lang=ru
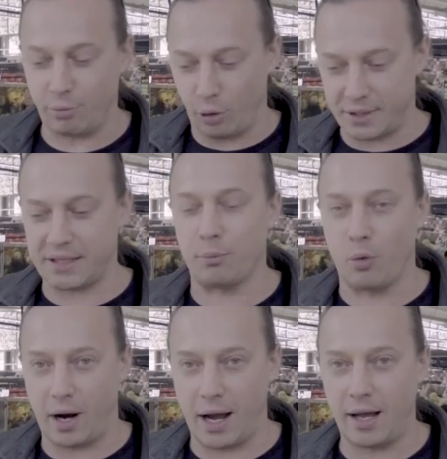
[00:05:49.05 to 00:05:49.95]
Просто
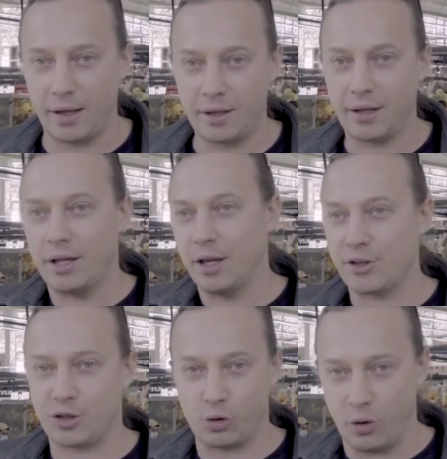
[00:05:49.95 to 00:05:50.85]
мука,
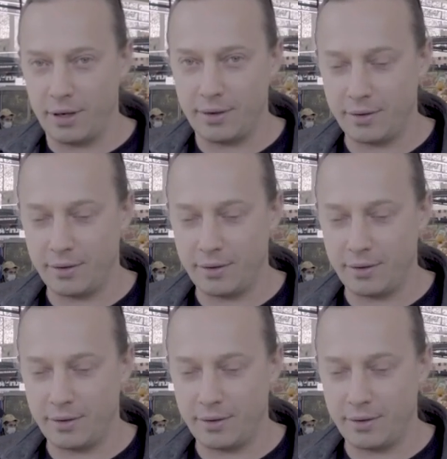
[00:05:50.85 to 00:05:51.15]
соль,